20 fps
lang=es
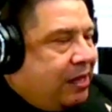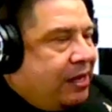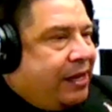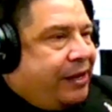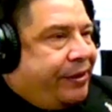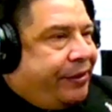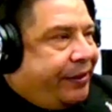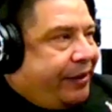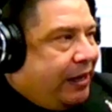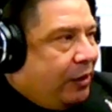
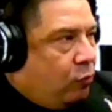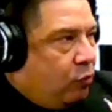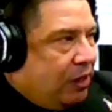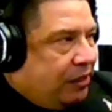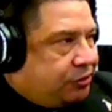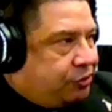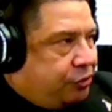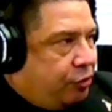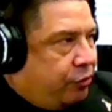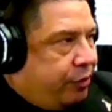
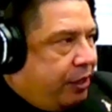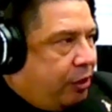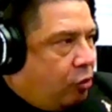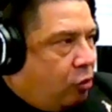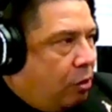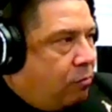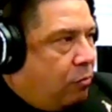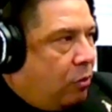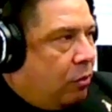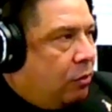Regulaciones
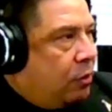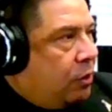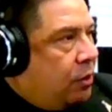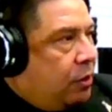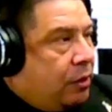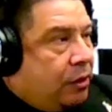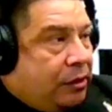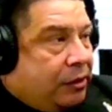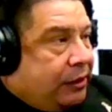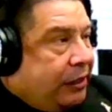como que, no
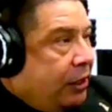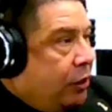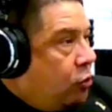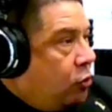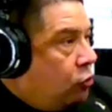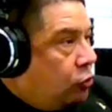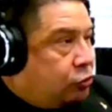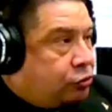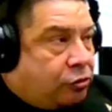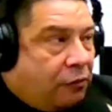son
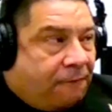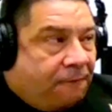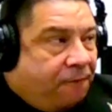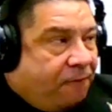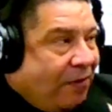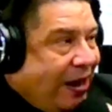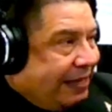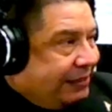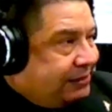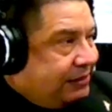
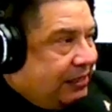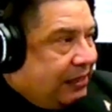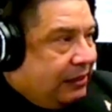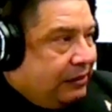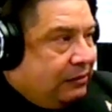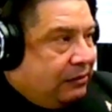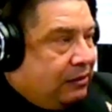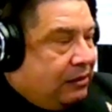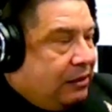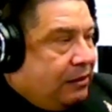fáciles.
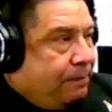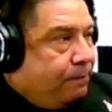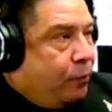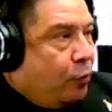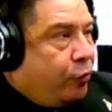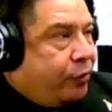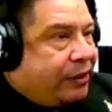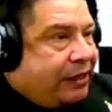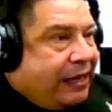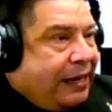
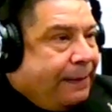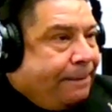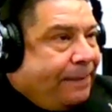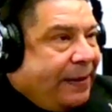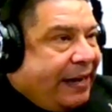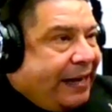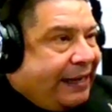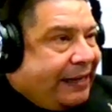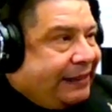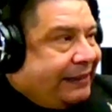porque
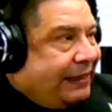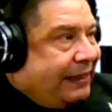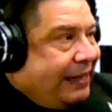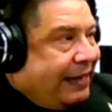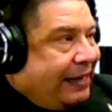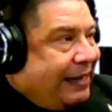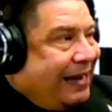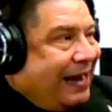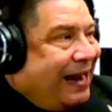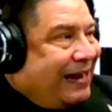para que te den la